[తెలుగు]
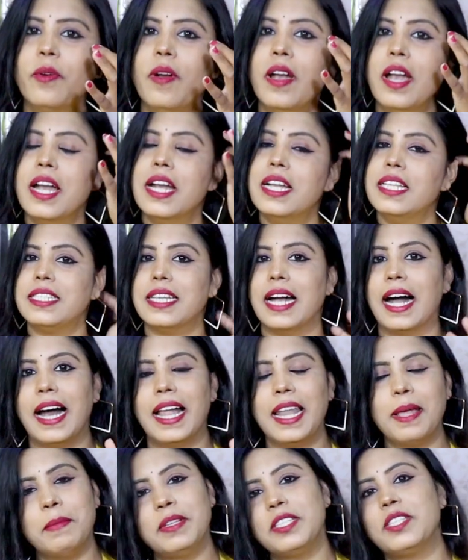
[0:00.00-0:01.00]
నేను
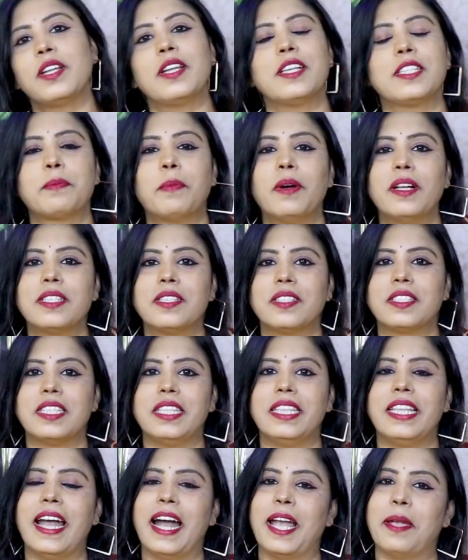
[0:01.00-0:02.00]
చాలా మంచి రెస్పాన్స్
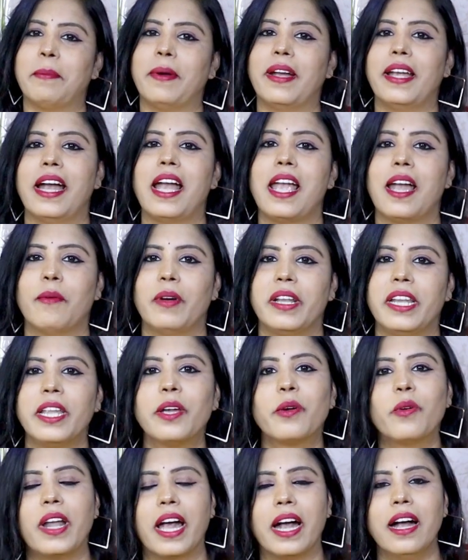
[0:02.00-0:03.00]
వచ్చింది అయిపోయాయి
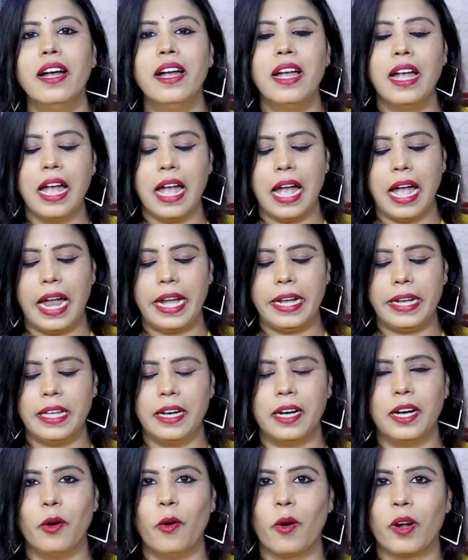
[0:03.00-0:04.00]
అవన్నీ కూడా
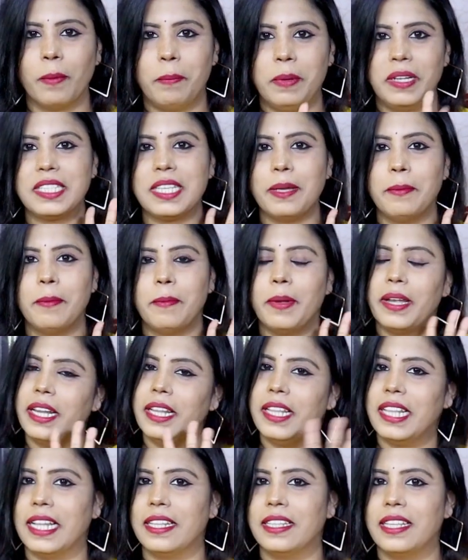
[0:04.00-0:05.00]
అండ్ ఒక పీసే
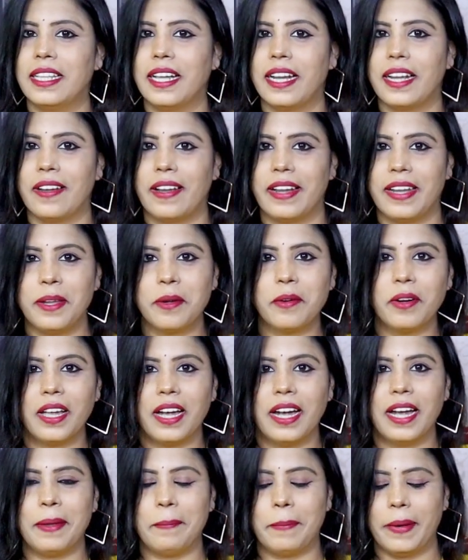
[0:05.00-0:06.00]
మిగిలింది అంతే దాంట్లో అన్నీ
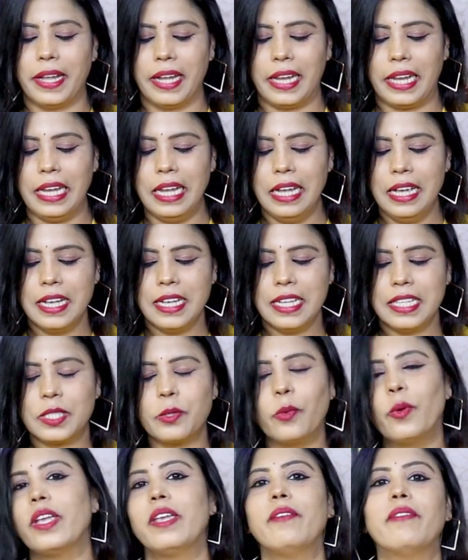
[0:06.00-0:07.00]
కూడా అయిపోయాయి
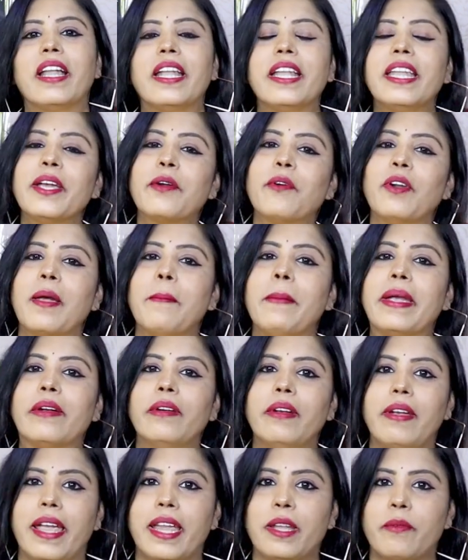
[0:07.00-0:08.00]
సో ఇవన్నీ కూడా
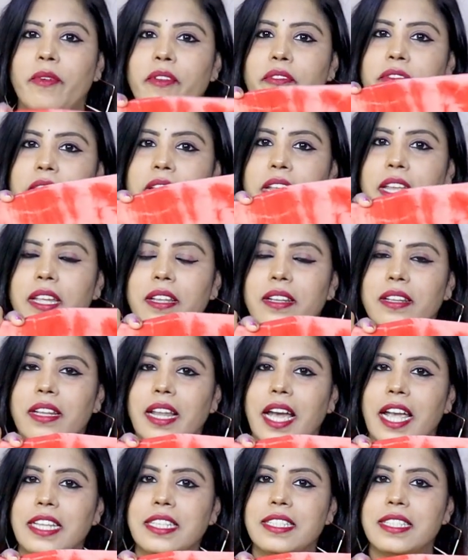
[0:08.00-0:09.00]
మీకు ఎయిట్ ఫిఫ్టీ
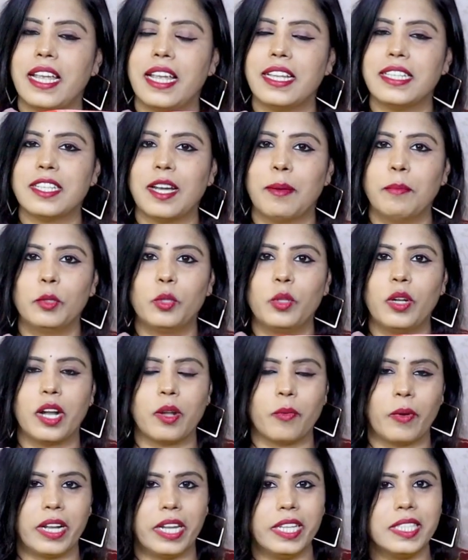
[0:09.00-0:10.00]
నైన్ చేంజ్
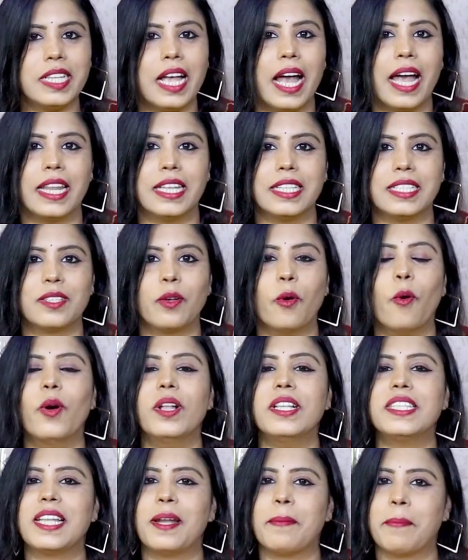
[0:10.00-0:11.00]
అమ్ముతున్నటువంటి శారీస్
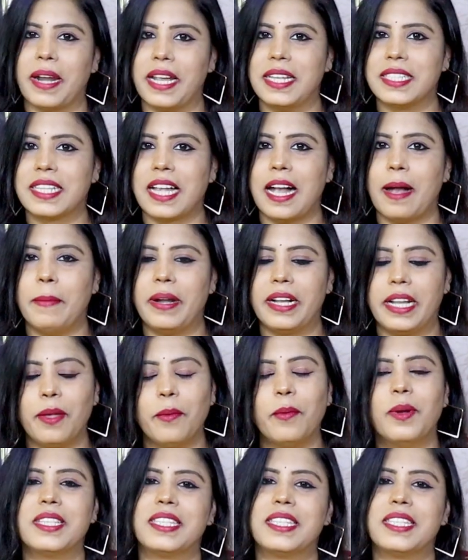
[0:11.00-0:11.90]
హోల్సేల్ ప్రైస్ కాబట్టి